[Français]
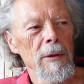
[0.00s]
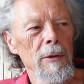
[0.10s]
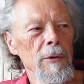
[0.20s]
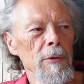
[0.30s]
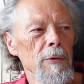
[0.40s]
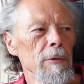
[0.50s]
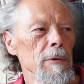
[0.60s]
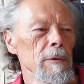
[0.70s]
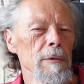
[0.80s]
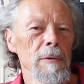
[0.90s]
euh, de
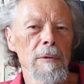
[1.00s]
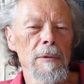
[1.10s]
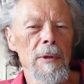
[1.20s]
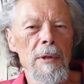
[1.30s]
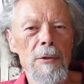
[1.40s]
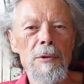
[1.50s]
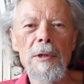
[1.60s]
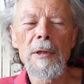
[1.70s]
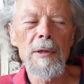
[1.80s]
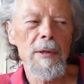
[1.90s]
euh, la
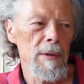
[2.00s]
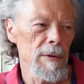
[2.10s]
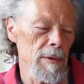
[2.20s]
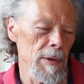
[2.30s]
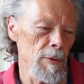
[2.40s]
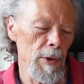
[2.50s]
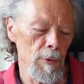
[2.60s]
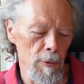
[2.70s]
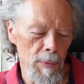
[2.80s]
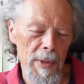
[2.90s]
société et de
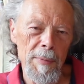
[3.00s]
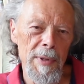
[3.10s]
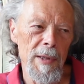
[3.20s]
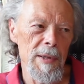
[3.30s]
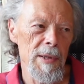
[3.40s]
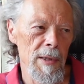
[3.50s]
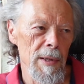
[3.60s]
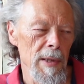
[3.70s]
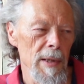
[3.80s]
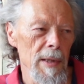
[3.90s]
l'économie
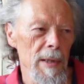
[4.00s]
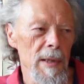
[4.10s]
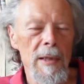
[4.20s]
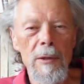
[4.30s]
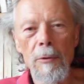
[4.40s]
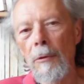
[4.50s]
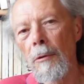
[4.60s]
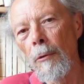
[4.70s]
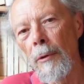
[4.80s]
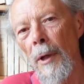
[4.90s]
capitaliste. Et
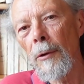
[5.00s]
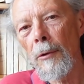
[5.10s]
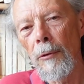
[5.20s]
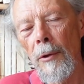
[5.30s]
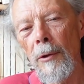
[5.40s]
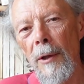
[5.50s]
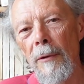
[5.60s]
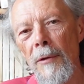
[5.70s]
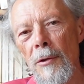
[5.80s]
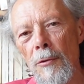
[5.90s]
donc on on entre dans
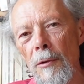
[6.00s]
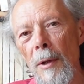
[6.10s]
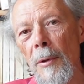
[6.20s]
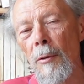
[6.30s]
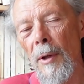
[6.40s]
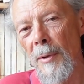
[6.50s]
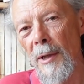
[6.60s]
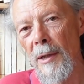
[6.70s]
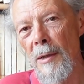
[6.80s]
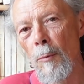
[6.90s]
la phase de ce qu'on appelle le
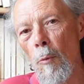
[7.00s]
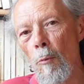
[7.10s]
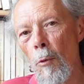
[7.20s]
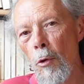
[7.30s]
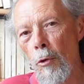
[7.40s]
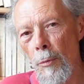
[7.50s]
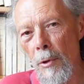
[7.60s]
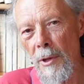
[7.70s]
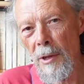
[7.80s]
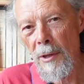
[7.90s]
capitalisme
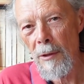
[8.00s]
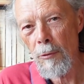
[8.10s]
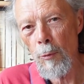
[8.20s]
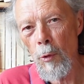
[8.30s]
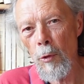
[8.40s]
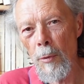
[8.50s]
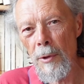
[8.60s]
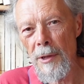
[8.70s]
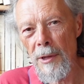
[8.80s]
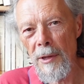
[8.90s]
monopoliste ou
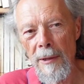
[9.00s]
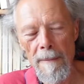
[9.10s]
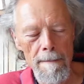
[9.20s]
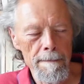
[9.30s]
monopolistique.